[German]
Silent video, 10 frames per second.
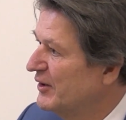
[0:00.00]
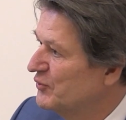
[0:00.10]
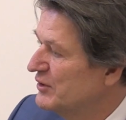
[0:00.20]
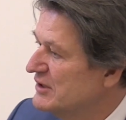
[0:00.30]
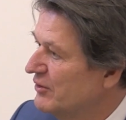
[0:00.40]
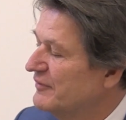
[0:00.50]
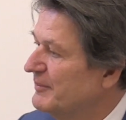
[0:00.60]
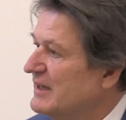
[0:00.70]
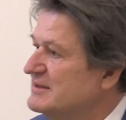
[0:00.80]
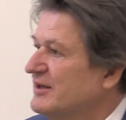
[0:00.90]
Und das Glück
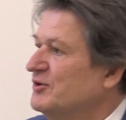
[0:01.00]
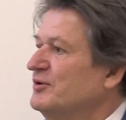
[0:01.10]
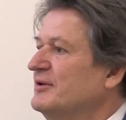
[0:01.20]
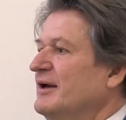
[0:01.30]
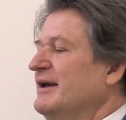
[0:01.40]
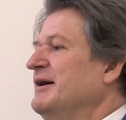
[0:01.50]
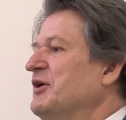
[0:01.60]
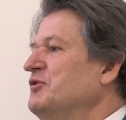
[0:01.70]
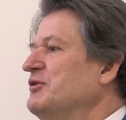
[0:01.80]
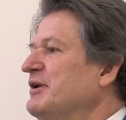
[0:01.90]
vom Isaac Newton
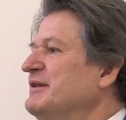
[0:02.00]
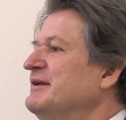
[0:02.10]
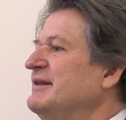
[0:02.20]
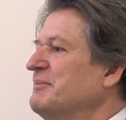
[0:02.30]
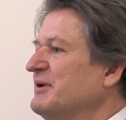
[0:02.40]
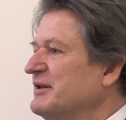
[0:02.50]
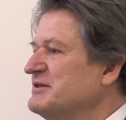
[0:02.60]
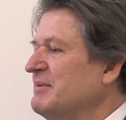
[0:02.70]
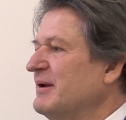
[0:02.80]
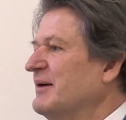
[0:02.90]
hat natürlich nicht jemand, dass
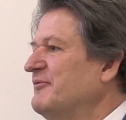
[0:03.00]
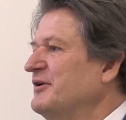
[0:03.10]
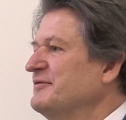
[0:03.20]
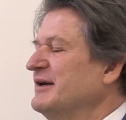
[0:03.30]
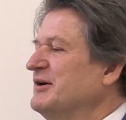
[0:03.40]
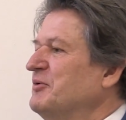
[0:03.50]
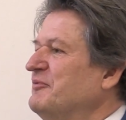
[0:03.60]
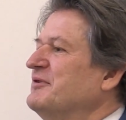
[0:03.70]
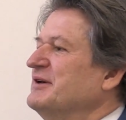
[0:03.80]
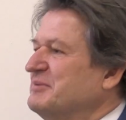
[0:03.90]
ihm ein Apfel auf den Kopf,